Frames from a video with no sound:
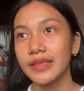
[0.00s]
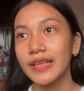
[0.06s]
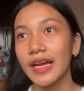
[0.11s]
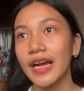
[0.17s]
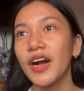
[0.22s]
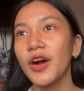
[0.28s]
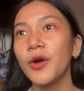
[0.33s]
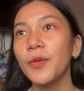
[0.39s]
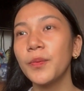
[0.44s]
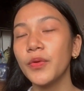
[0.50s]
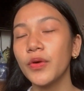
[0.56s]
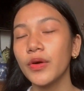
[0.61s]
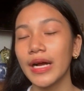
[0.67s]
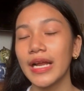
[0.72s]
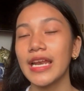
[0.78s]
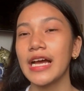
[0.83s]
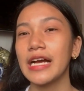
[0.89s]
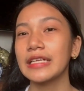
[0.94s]

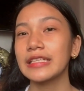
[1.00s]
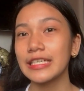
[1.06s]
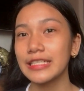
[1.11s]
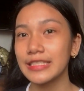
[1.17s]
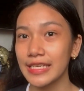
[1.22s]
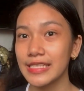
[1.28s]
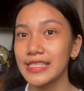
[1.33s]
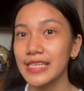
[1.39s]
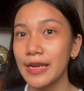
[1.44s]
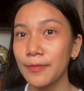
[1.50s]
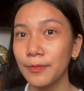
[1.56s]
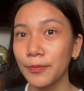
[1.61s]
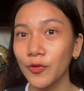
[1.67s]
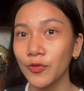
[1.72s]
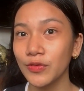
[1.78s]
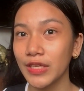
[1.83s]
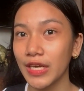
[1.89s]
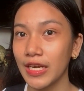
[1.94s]
nakaupo ka lang,
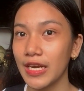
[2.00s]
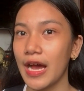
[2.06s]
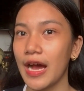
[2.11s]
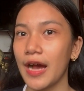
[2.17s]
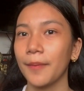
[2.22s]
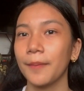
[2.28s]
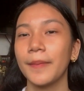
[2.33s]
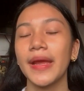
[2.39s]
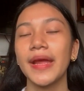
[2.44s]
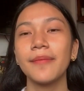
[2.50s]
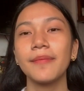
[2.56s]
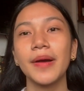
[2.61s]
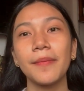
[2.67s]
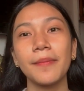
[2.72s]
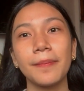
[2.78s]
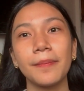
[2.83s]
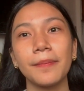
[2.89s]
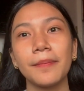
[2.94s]
nagsa-cellphone ka lang, may
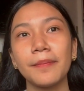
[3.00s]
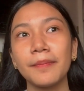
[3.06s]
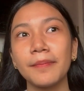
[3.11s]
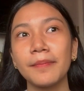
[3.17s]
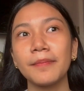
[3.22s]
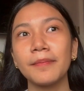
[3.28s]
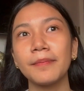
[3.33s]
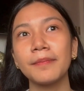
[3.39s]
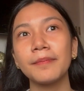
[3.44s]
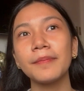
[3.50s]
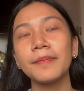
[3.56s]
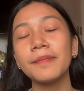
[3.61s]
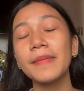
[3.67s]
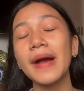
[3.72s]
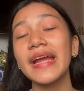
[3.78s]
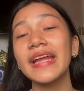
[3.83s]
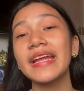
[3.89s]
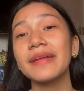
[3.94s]
ma
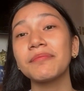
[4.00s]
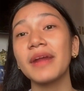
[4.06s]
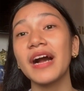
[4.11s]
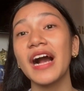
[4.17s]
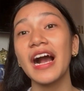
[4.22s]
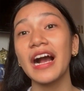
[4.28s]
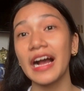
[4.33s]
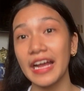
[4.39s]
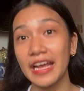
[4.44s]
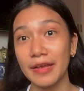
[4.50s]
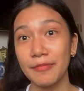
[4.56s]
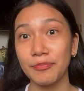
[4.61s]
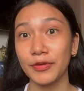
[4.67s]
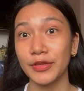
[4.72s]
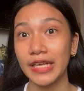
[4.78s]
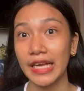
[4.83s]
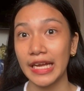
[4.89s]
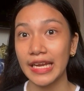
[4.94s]
ma
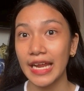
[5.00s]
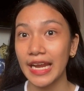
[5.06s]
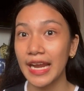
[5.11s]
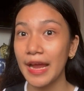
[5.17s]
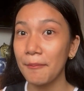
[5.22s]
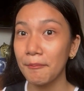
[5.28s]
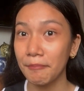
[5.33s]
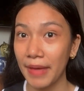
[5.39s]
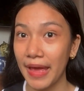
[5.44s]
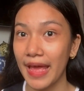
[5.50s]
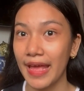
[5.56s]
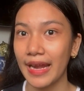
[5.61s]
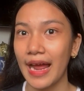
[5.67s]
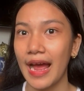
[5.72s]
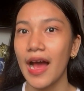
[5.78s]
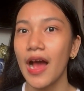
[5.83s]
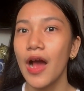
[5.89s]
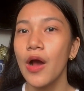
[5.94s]
makakaipon ka na ng
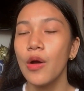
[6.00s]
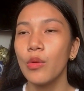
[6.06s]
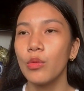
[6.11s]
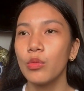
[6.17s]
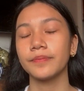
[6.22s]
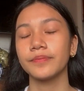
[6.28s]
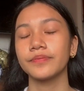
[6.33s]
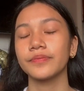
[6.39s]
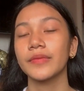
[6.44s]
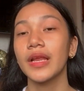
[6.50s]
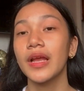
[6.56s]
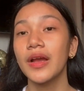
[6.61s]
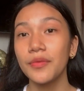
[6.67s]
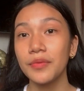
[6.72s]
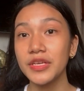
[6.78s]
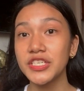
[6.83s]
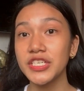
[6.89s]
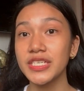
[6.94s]
pera.
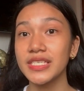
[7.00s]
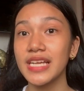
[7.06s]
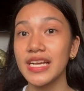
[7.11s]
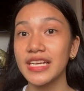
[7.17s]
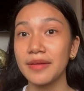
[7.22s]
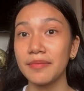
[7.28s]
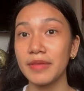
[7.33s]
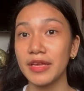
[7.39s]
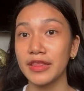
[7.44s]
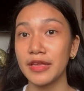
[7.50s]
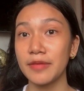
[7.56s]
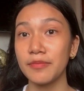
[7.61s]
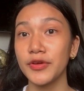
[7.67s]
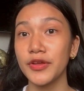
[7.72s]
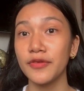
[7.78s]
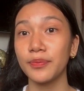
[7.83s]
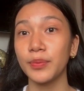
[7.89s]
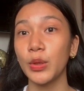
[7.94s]
Which is, gagamitin
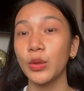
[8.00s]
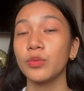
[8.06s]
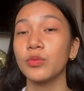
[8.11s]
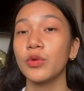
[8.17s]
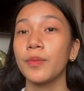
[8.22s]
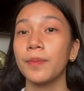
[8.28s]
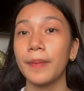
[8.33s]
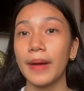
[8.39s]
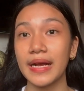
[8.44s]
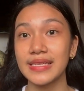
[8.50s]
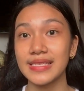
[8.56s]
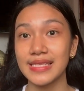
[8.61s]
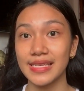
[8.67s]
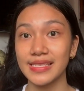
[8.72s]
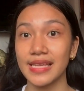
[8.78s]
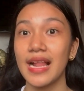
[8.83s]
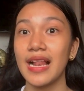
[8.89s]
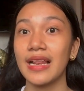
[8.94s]
mo yung phone mo pag
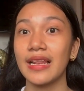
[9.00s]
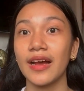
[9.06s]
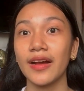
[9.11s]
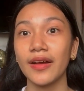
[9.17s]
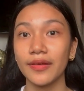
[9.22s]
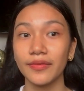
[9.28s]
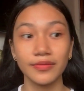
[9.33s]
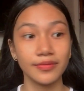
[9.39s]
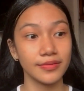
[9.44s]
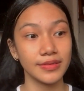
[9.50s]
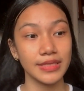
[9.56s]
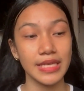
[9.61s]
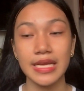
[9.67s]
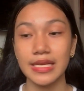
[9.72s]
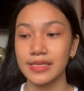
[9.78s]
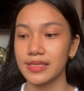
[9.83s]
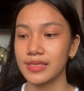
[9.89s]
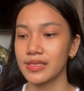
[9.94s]
sa sell ng
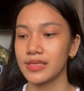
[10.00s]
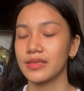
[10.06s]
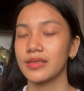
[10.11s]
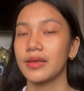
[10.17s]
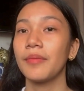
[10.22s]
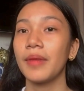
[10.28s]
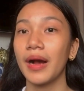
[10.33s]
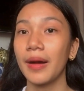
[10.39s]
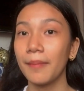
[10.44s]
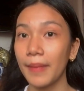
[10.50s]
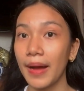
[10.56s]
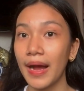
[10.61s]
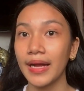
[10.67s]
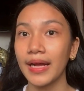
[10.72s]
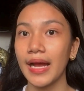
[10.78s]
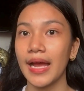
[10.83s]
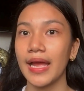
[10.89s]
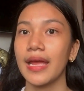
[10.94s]
things, ng mga
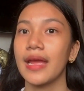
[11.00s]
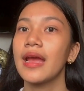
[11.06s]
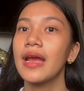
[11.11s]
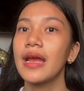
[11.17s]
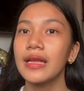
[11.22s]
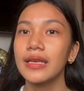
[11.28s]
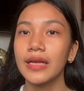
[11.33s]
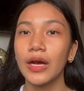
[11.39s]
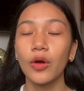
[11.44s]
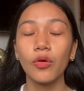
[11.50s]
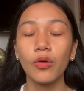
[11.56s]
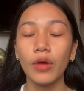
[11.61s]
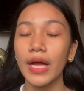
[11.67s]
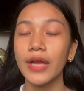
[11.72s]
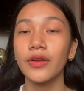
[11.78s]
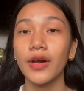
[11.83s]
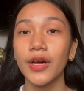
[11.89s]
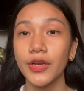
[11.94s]
bagay, na kung
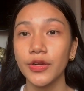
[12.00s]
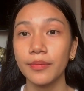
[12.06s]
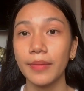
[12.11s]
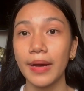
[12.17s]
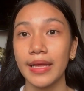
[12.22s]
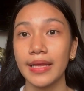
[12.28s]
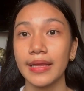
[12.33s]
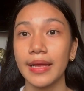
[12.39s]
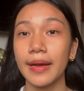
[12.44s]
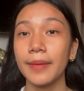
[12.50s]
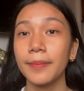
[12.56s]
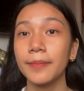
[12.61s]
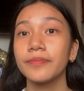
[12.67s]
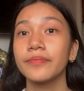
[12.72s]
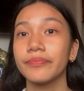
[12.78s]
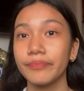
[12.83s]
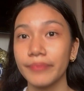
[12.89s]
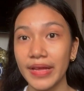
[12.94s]
ano-ano man na
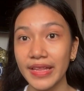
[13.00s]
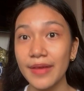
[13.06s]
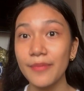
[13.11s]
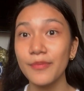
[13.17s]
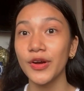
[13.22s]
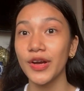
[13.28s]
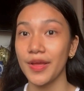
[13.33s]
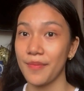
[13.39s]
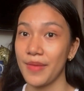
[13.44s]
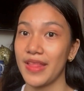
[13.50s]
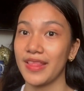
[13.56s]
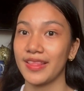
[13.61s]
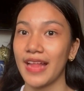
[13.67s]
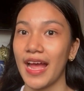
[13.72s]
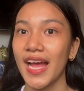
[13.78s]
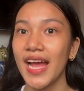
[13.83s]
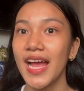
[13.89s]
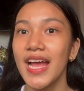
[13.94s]
pwede mong
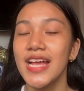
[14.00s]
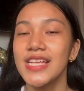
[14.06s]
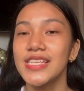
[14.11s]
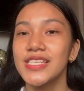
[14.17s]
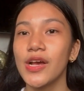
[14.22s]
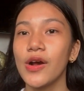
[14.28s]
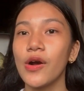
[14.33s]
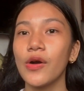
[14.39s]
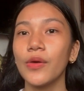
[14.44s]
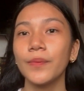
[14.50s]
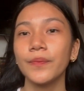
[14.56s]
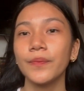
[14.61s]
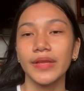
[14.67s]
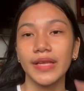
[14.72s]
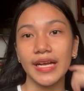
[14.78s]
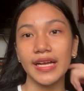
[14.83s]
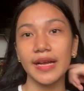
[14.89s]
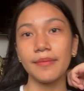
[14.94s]
ibenta. So,
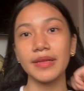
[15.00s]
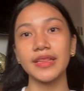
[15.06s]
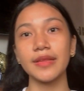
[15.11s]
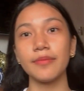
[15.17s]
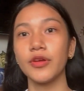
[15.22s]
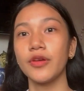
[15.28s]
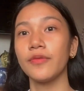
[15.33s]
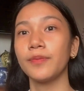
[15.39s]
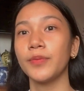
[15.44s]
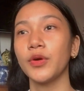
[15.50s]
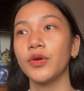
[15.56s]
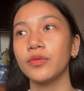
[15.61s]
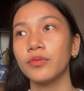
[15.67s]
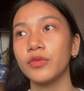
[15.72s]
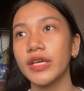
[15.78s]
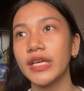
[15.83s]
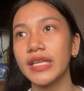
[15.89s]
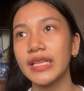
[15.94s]
gagamitin mo yung
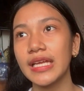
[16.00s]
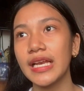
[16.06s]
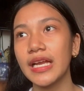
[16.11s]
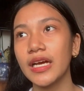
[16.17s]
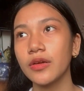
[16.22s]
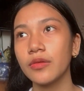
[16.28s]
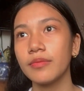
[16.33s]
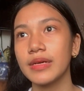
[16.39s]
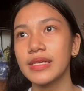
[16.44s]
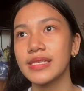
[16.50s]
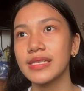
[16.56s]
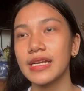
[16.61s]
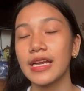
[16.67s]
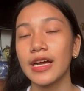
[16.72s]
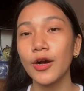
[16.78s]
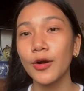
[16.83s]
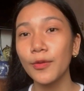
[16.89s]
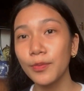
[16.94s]
phone mo, hindi lang yung basta
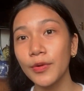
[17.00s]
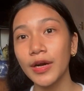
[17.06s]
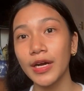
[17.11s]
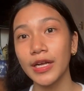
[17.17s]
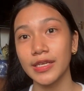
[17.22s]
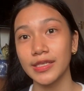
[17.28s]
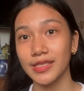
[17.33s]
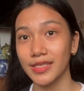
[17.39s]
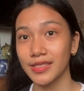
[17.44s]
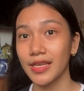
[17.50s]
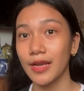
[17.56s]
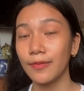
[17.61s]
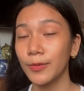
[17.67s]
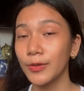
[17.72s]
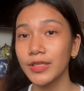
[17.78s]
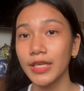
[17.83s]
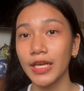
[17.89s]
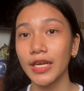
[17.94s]
nakaupo ka,
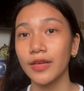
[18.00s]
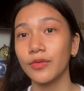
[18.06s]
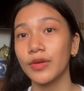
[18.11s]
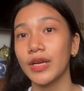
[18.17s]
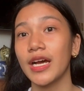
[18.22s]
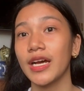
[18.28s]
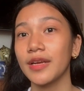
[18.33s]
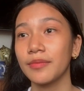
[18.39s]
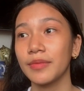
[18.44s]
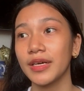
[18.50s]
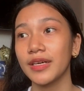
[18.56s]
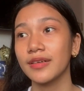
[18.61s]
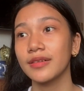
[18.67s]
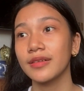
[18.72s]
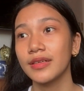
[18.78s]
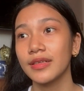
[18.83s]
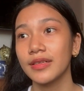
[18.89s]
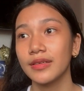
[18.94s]
nagsa-cellphone ka, wala ka namang
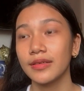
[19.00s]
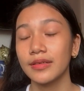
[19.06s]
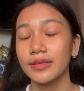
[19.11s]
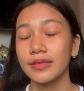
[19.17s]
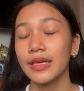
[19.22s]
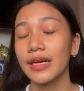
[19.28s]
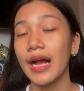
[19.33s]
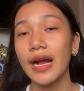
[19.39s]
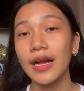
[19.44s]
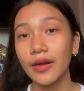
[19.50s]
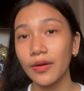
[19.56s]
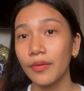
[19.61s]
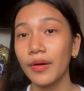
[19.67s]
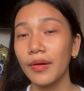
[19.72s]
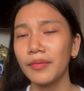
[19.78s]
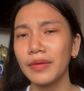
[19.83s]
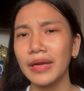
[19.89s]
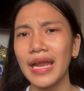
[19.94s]

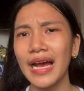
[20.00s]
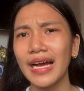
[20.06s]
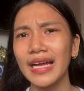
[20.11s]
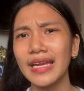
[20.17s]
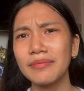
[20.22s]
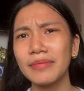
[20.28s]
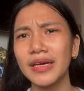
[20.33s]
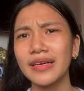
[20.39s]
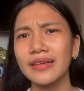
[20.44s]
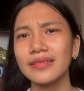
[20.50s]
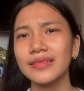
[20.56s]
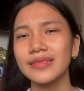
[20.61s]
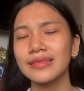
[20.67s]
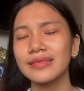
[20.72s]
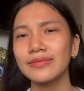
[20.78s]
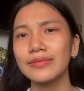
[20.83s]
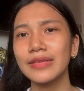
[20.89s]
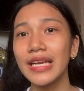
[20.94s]
nagagawa, wala ka namang,
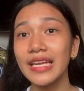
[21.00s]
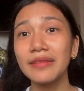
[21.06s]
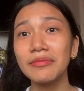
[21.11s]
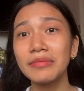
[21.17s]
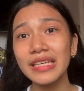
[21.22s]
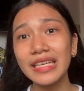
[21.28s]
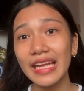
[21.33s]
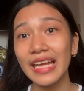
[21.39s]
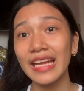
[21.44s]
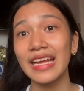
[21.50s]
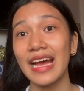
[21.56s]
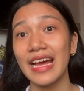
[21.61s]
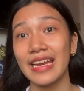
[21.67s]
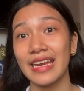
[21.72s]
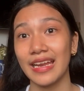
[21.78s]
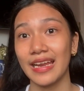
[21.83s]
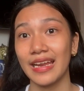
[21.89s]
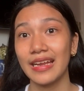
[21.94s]
wala namang
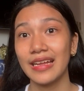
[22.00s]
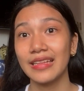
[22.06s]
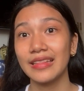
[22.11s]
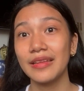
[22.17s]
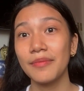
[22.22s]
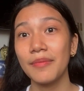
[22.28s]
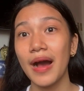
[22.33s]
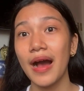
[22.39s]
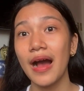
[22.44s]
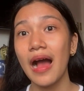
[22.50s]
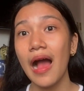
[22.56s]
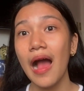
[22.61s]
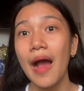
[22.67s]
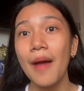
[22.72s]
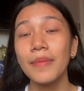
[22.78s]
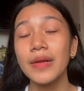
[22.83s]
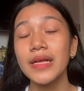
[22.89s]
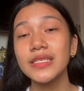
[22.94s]
nangyayari. ba? Diba?
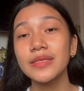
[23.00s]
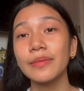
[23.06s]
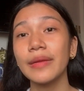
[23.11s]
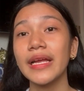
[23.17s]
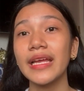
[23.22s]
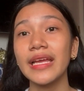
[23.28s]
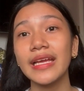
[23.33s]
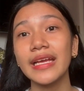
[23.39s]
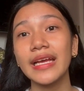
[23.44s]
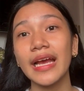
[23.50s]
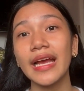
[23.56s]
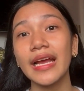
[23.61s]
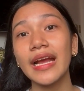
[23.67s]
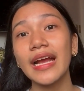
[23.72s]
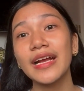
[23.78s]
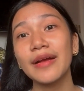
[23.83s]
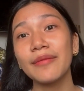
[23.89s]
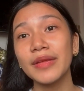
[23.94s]
Mas
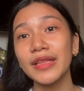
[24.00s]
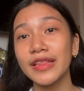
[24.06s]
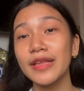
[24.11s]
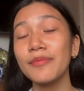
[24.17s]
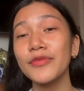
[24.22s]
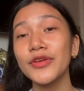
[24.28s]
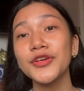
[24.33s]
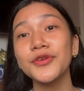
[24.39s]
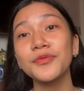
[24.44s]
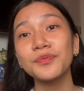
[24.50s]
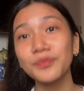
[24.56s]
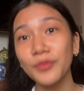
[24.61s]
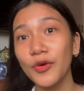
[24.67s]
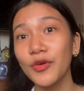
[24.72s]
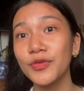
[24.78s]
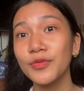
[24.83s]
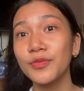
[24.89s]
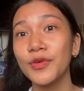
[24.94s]
maiging, gamitin mo yung
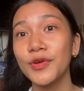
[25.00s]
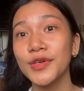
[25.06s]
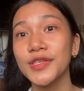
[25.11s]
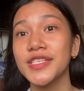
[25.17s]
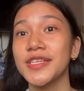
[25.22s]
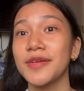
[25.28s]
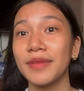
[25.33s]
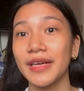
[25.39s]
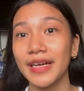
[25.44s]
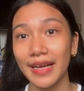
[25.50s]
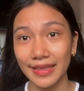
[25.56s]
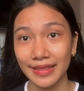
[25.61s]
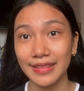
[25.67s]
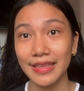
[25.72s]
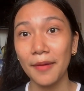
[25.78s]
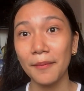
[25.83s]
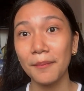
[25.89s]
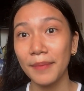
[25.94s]
phone mo sa
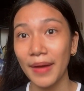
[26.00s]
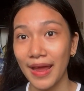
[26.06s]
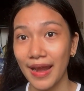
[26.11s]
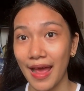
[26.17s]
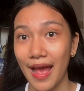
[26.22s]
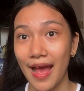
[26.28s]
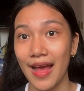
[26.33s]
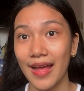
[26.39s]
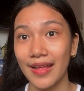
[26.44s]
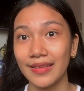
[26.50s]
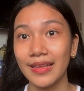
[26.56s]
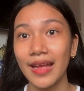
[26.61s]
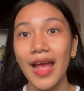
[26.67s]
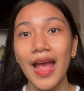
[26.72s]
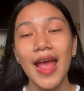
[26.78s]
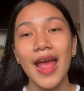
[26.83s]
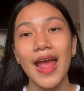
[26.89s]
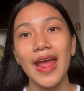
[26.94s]
magandang paraan.
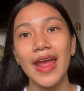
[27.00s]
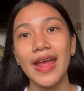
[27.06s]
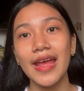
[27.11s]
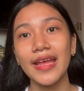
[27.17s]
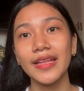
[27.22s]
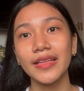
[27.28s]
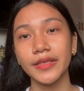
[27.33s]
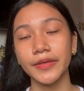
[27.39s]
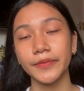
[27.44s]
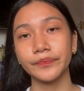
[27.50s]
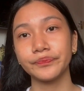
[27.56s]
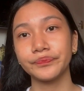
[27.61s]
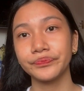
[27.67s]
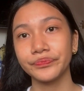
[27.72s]
And,